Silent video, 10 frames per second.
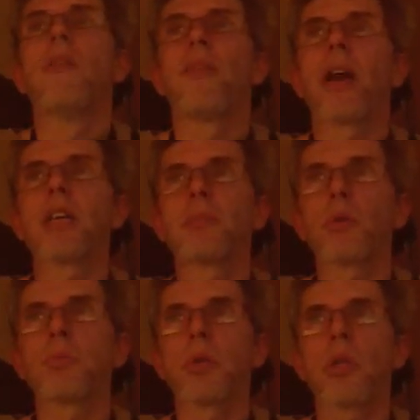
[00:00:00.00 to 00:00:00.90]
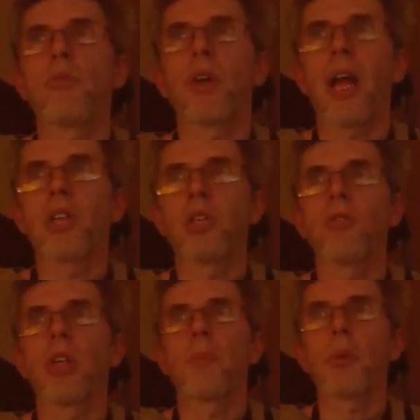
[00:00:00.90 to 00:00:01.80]
w jaki sposób się to wyrazi w
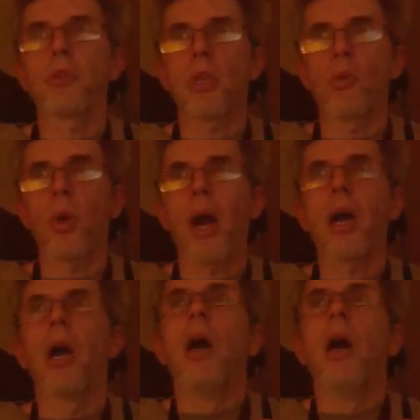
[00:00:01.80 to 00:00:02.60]
tych procedurach,